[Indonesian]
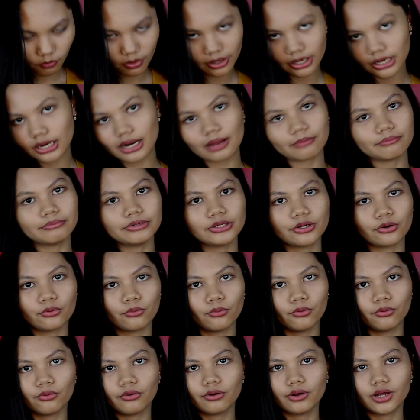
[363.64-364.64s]
yang warna
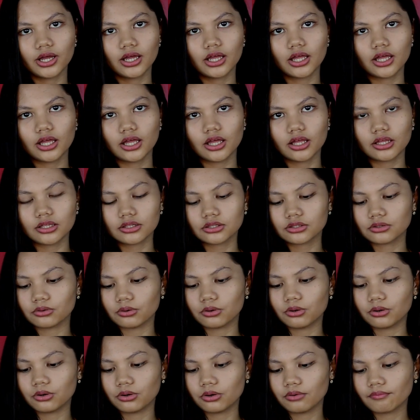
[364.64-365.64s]
biru.
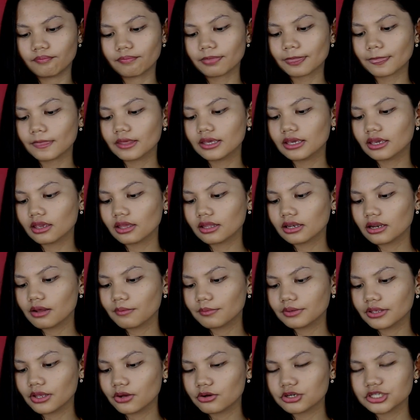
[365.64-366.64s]
Tuh. Ini
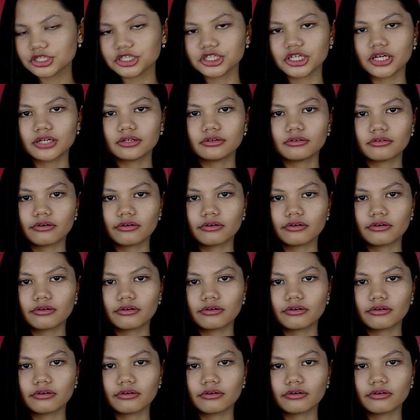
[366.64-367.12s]
namanya Ocean